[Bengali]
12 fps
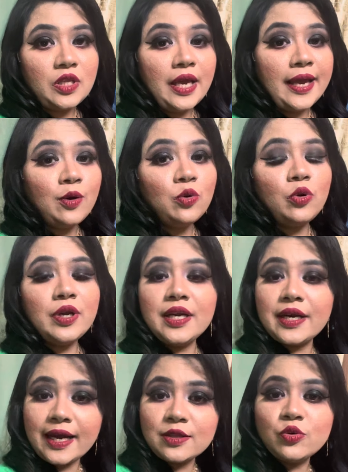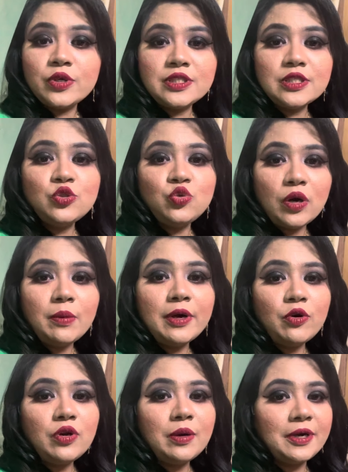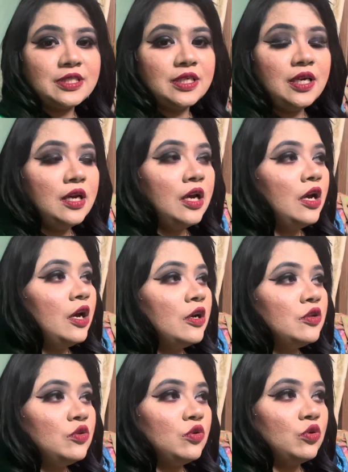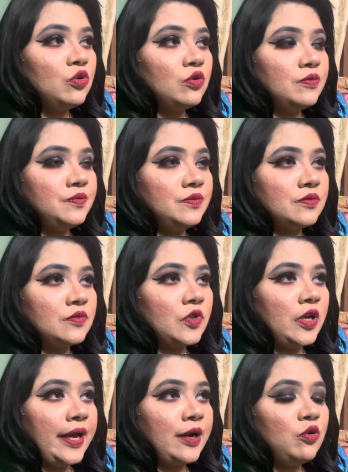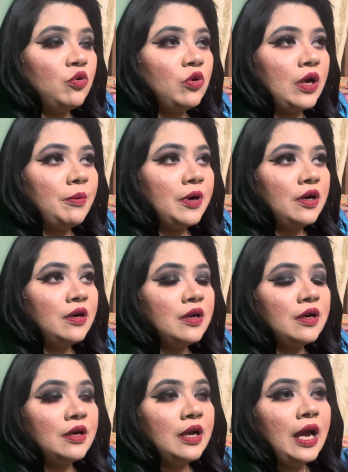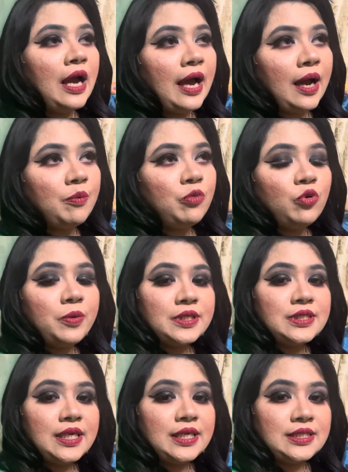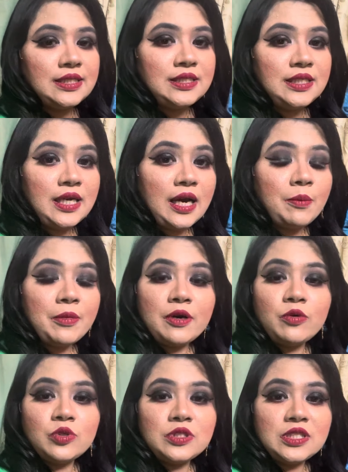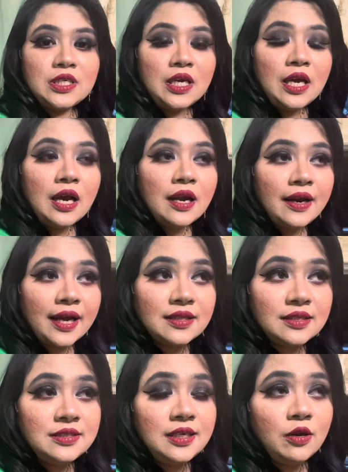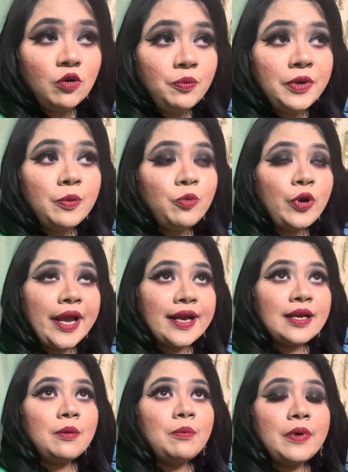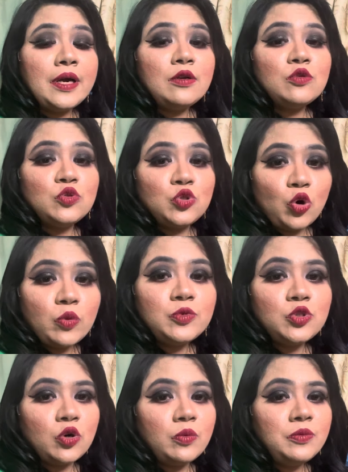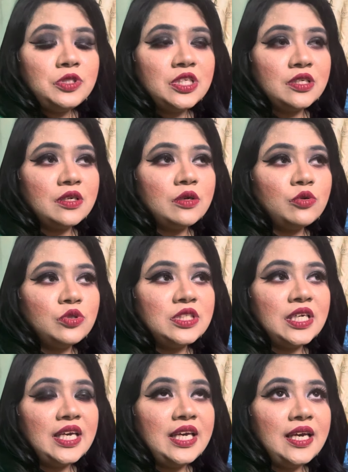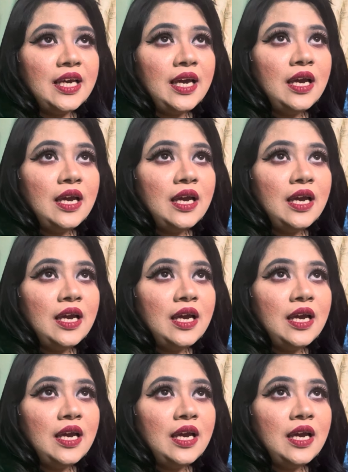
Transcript: এখন অনেক রাত হয়েছে শোয়া বারোটা বাজে তো এখন আমার আব্বুর বাসায় এসেছি আমার হচ্ছে রাতে ছিল মিরপুর এক নাম্বার জম জম সেটার হচ্ছে গিয়ে